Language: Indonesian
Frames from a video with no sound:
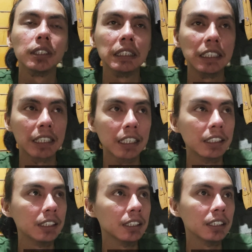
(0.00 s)
Ini
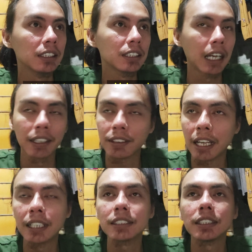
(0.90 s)
tadi
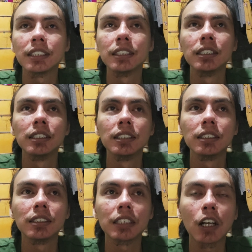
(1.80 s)
gantang jadi
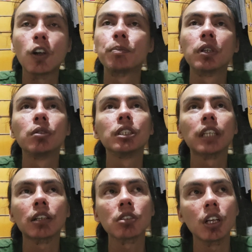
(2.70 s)
gak kober wis
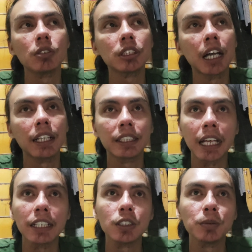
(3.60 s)
Aku kalau wis
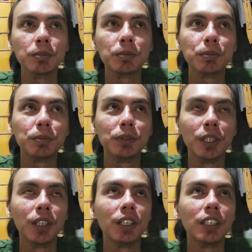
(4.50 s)
gantang itu
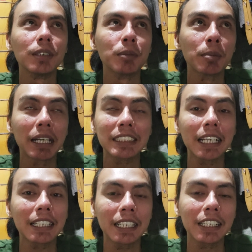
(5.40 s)
yo ya
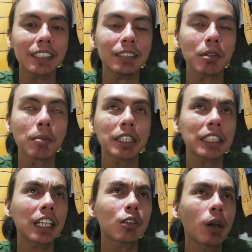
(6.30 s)
memaksakan ya
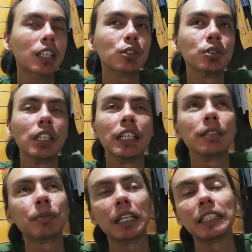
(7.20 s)
Memaksakan waktu ya
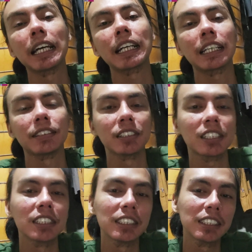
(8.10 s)
akhirnya berantakan
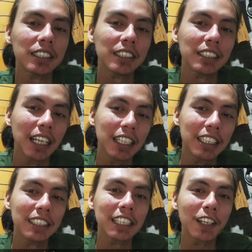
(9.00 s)
wis
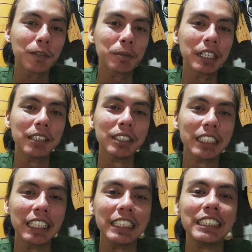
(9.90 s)
Akhirnya sak kober wis
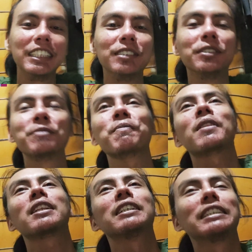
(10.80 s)
akhirnya gitu
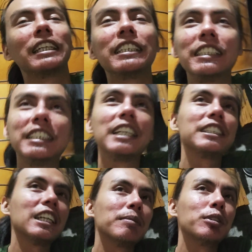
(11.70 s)
jadi gini guys
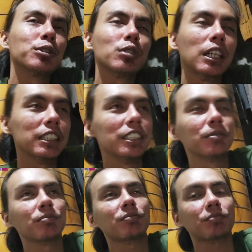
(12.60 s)
saya mau curhat ini